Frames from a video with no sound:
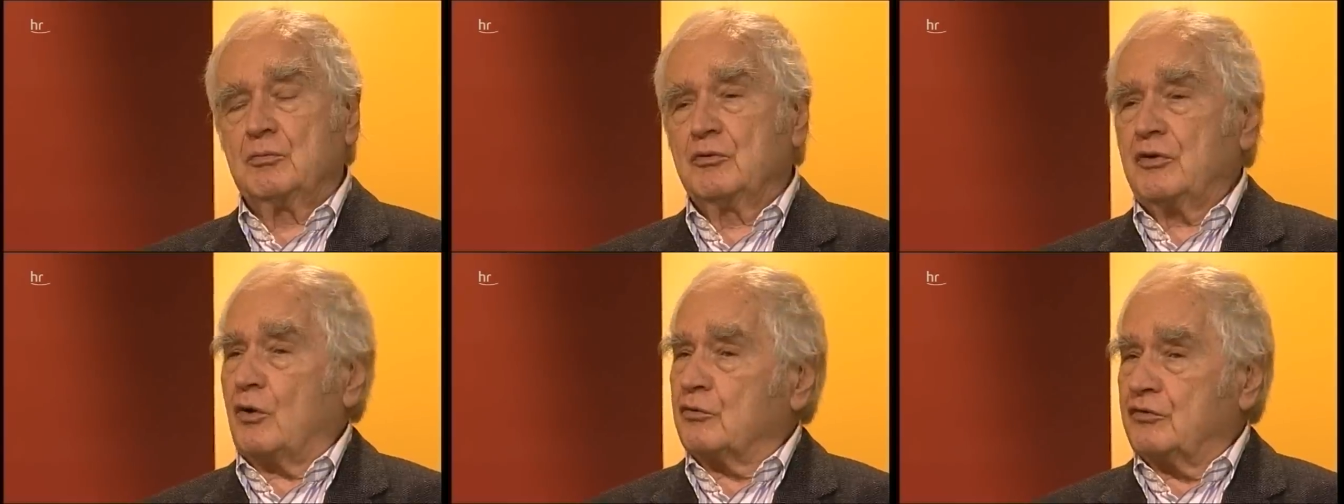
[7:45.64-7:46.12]

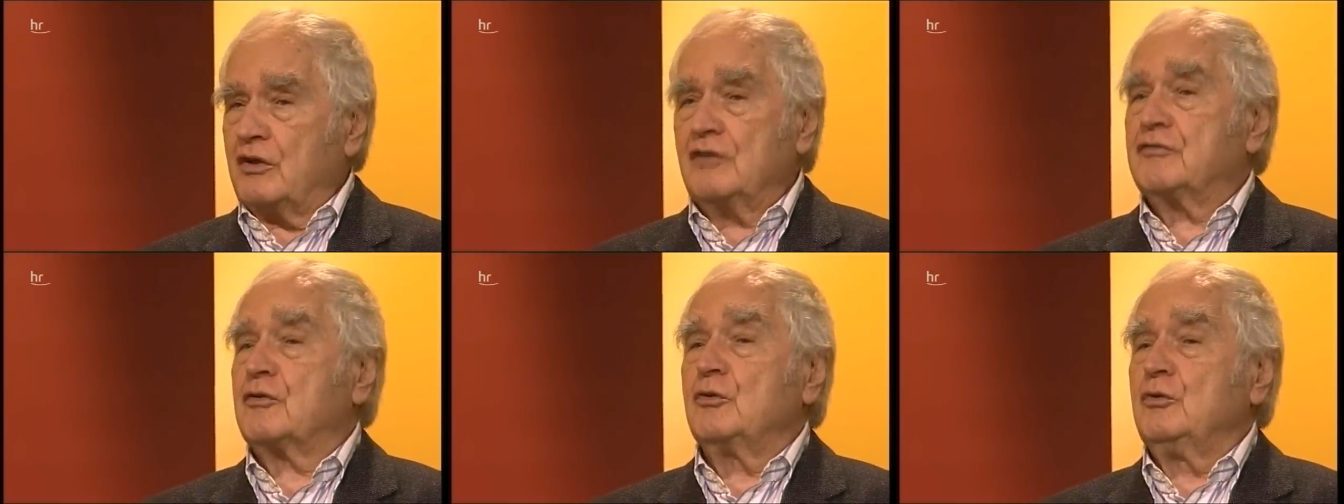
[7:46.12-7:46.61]
muss auch sehr
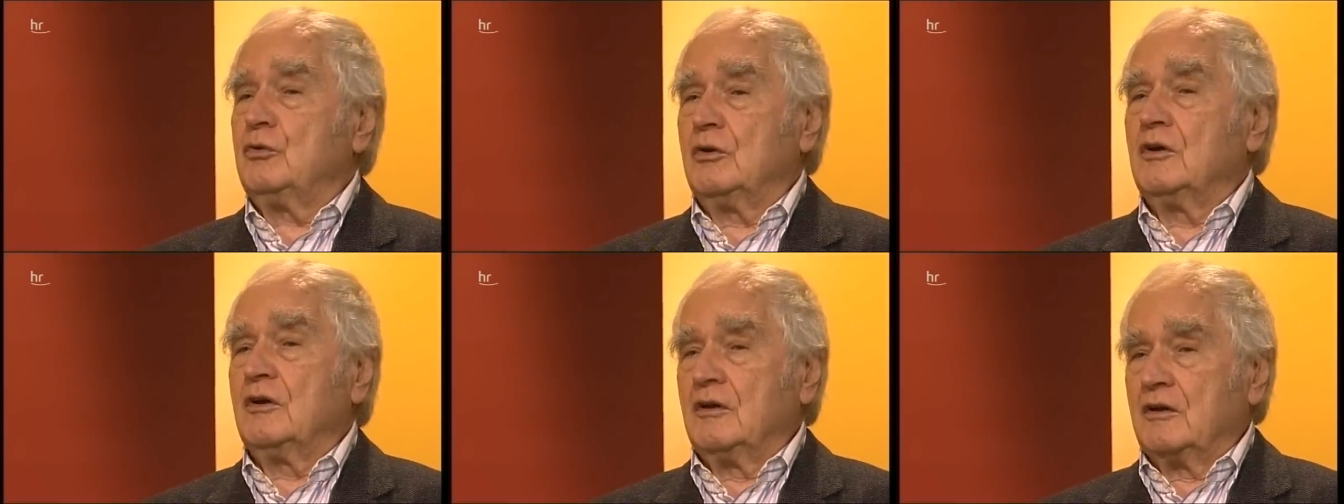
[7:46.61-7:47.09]
früh
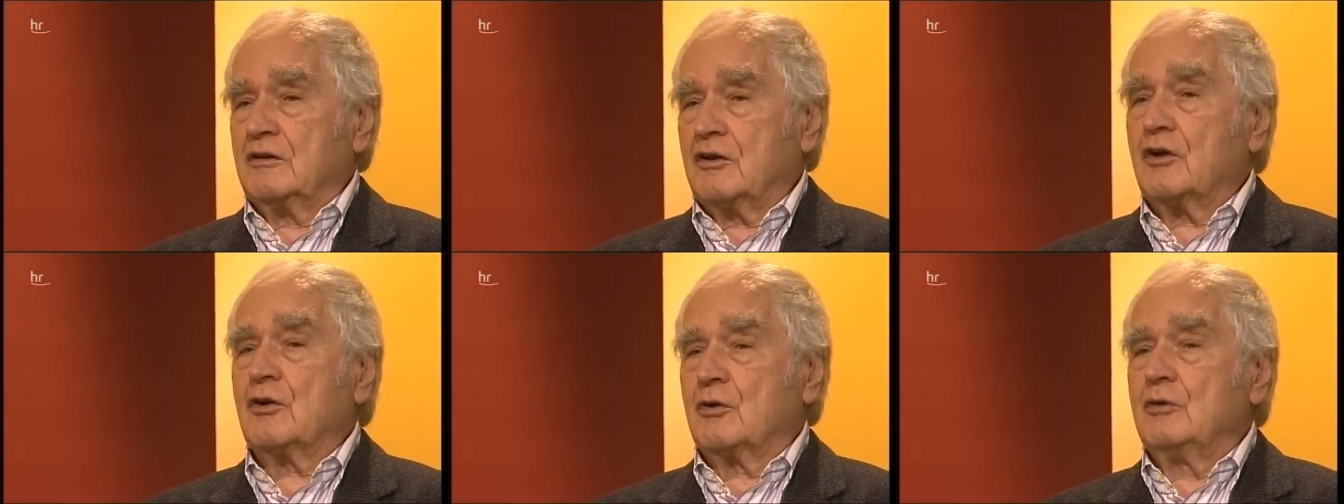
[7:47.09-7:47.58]
ja.
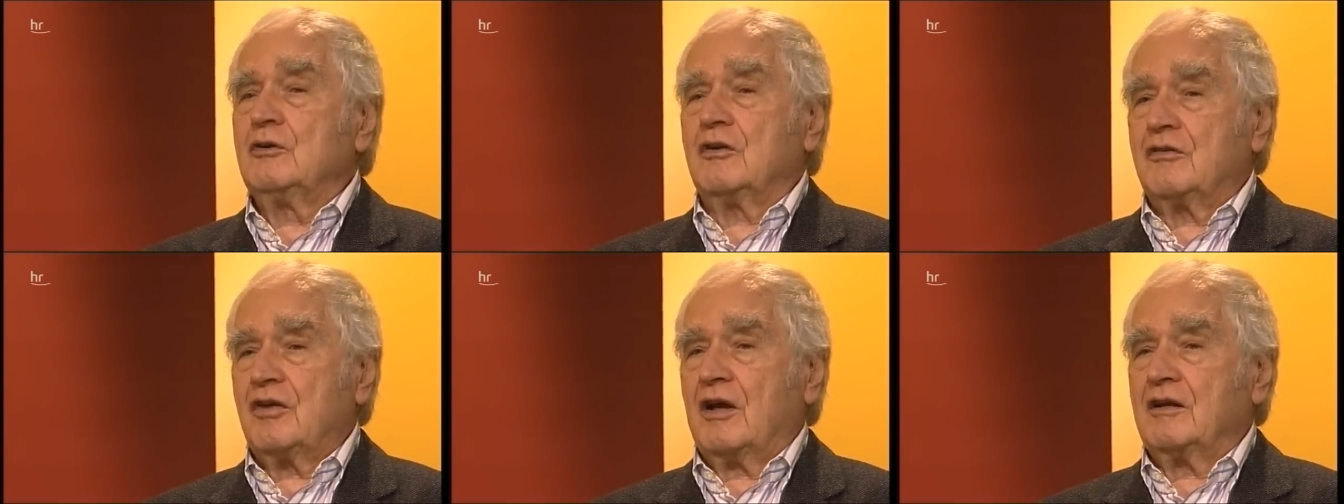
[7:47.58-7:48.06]

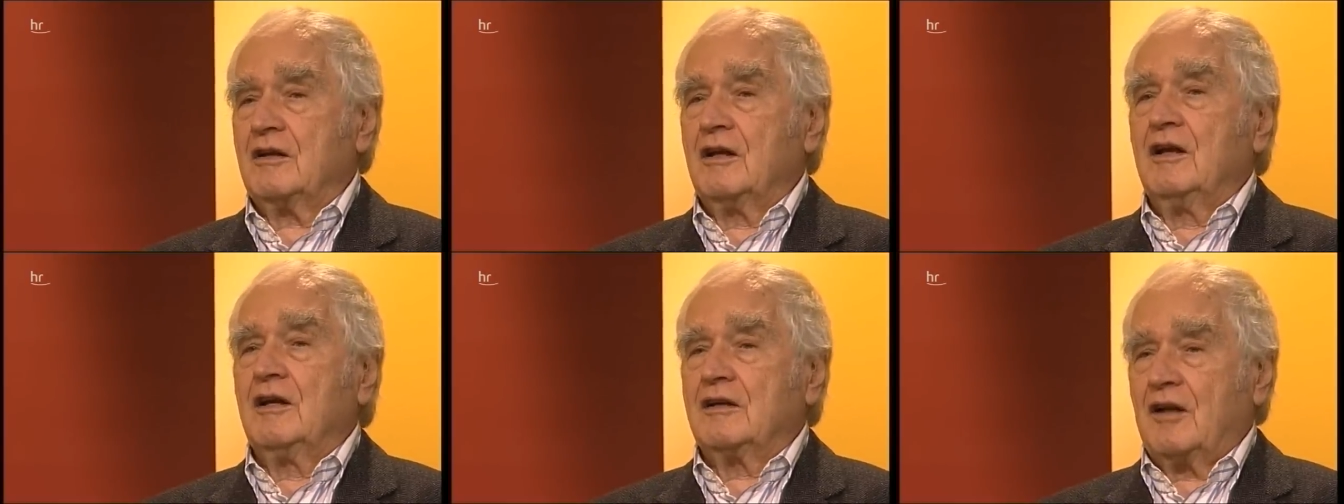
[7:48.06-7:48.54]
gegründet sein,
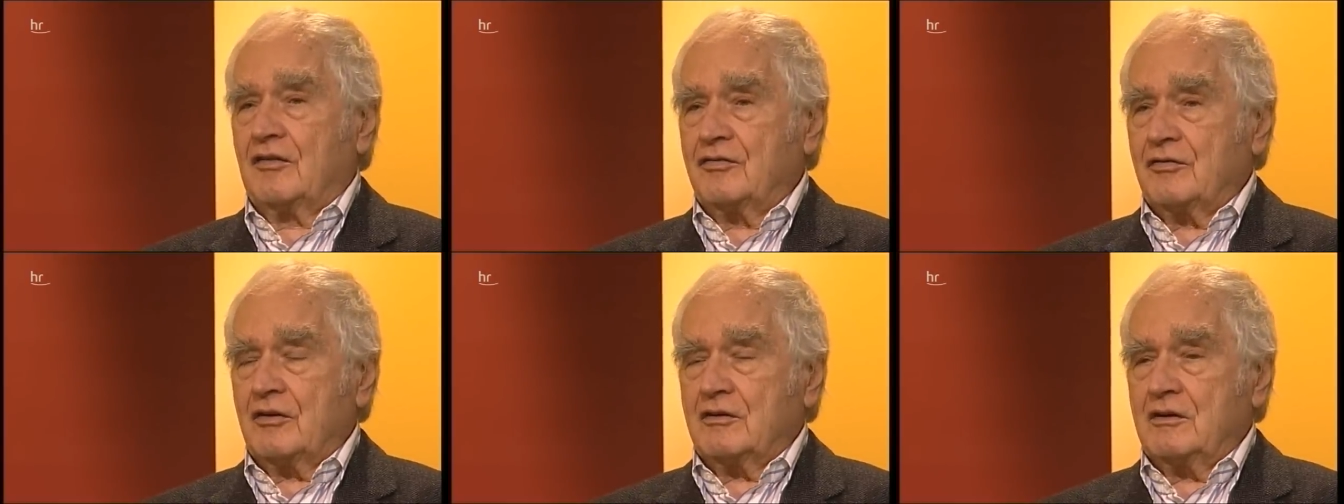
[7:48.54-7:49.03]

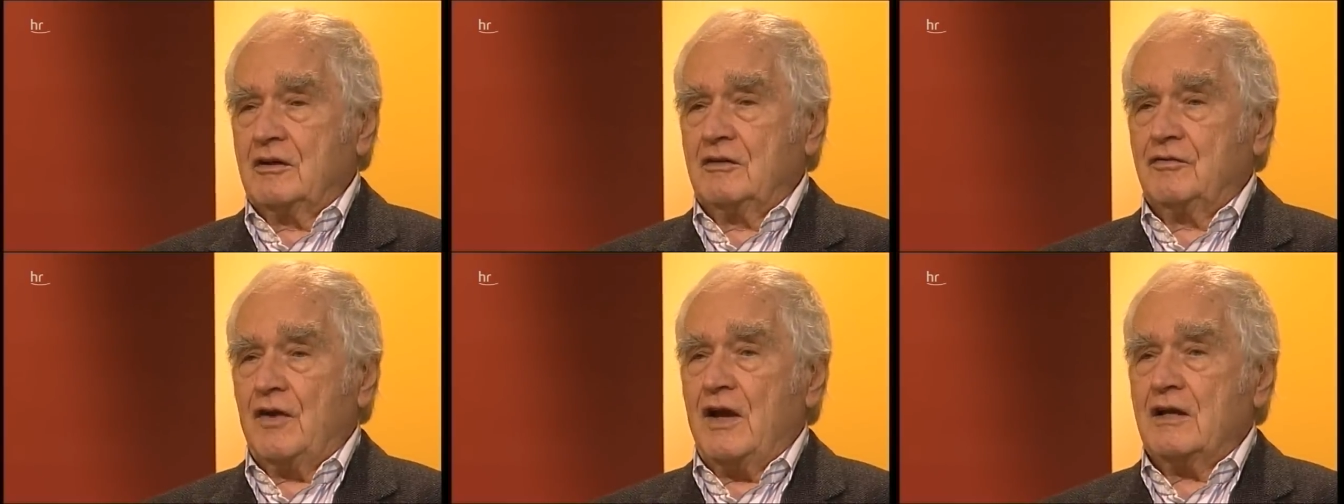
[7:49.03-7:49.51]
dass die
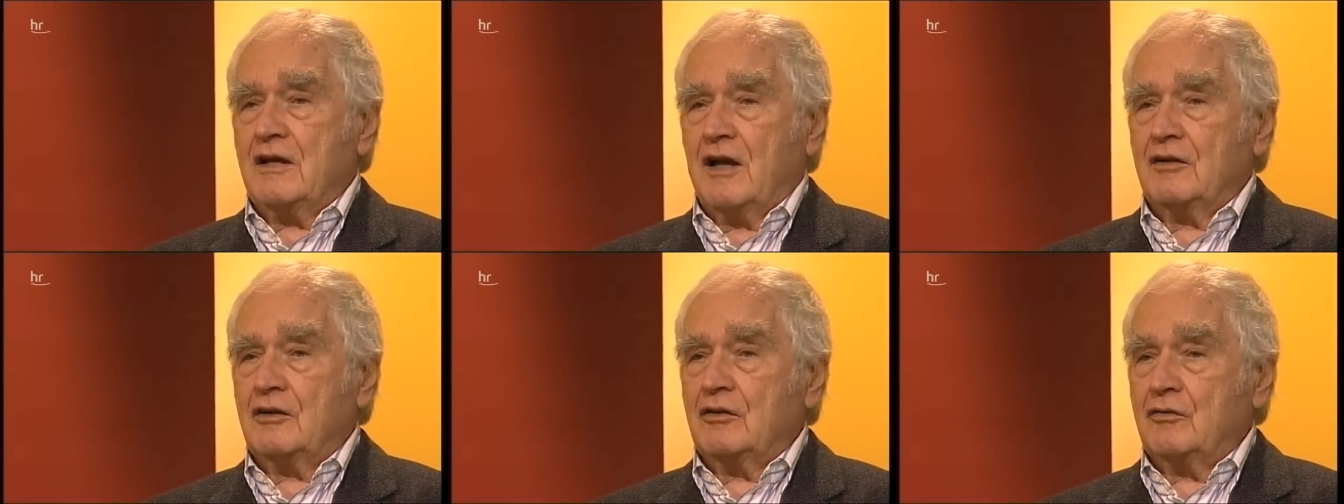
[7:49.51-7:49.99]

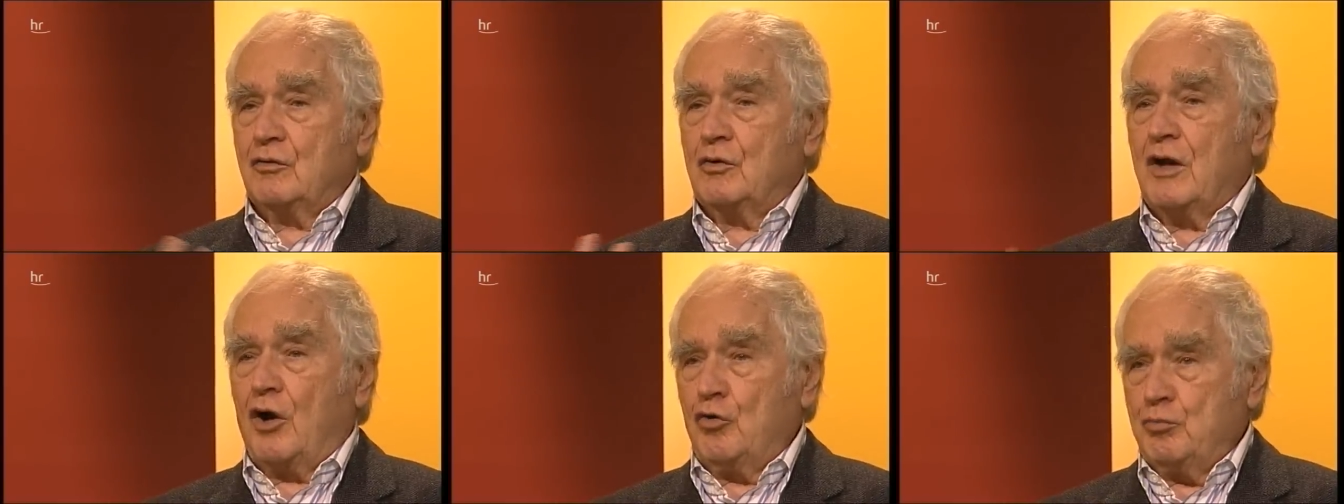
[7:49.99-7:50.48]
Fähigkeit zu
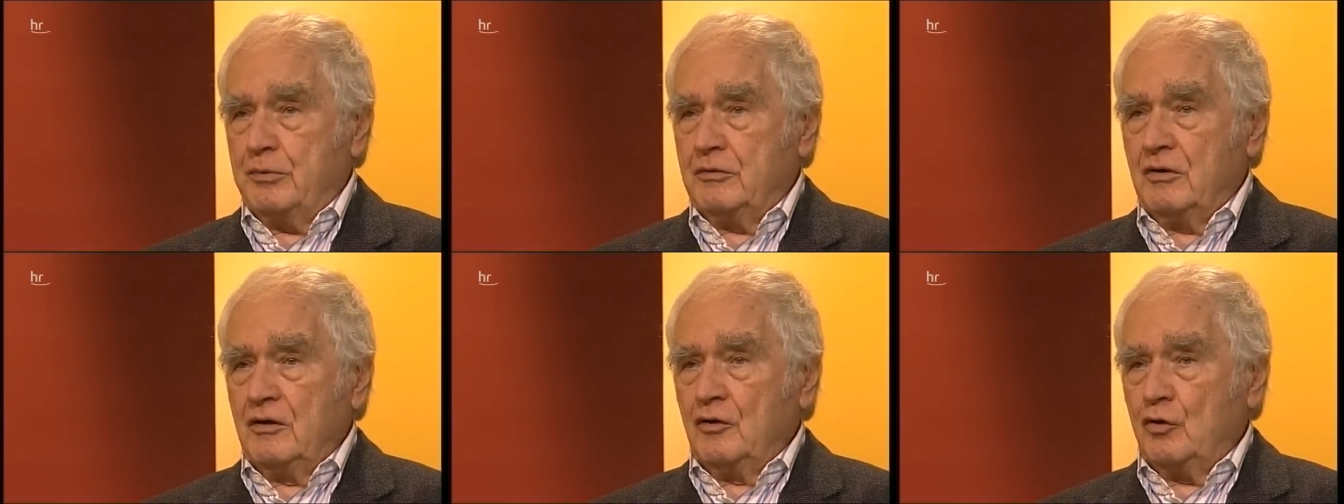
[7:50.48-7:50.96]

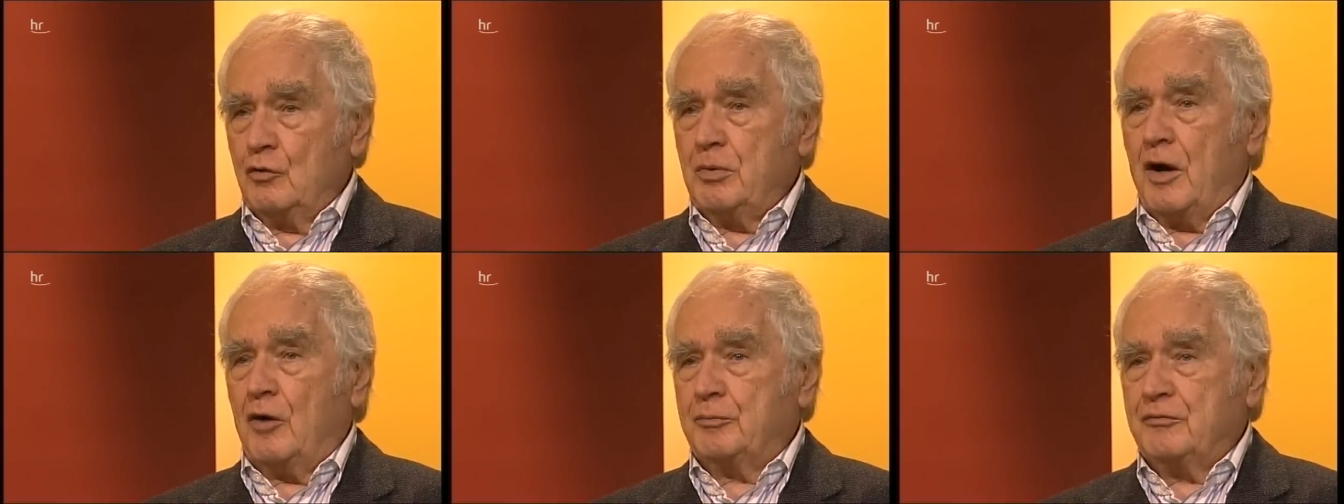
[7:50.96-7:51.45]
glauben
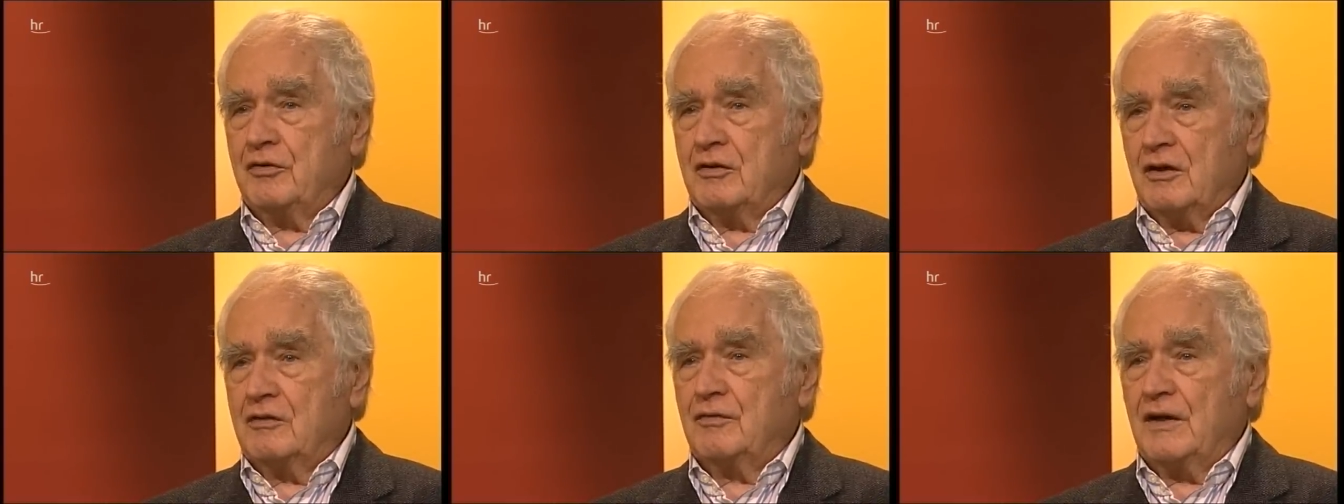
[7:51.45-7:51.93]
überhaupt sich
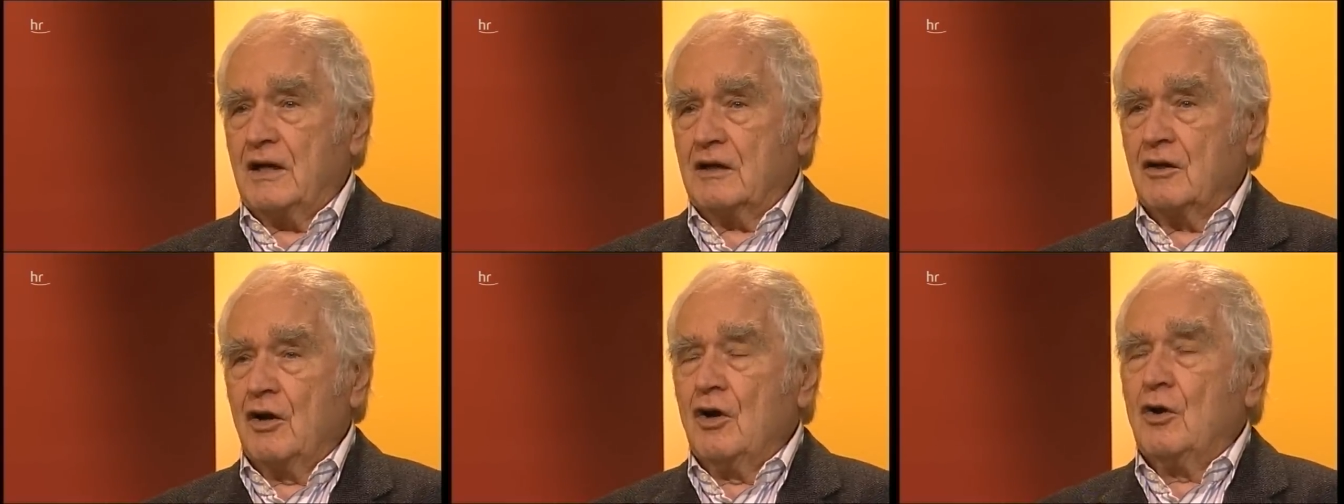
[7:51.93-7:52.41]
entwickelt.